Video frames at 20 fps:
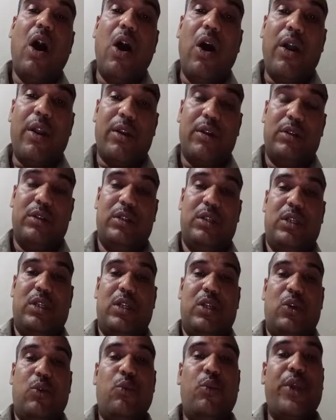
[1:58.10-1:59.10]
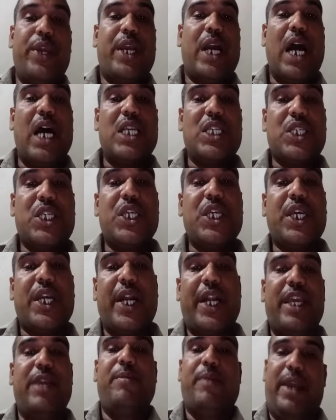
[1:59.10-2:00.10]
और विकास की
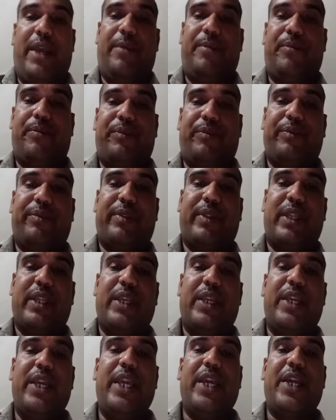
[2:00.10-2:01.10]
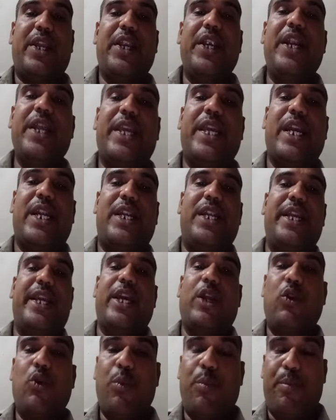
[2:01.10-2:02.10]
कड़ी में एक रीढ़ की हड्डी
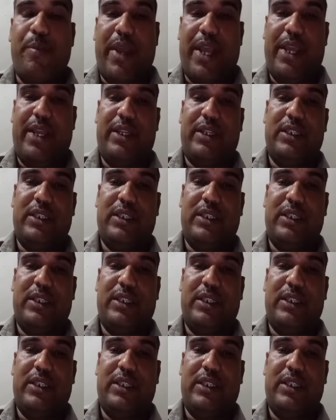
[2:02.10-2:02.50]
के रूप में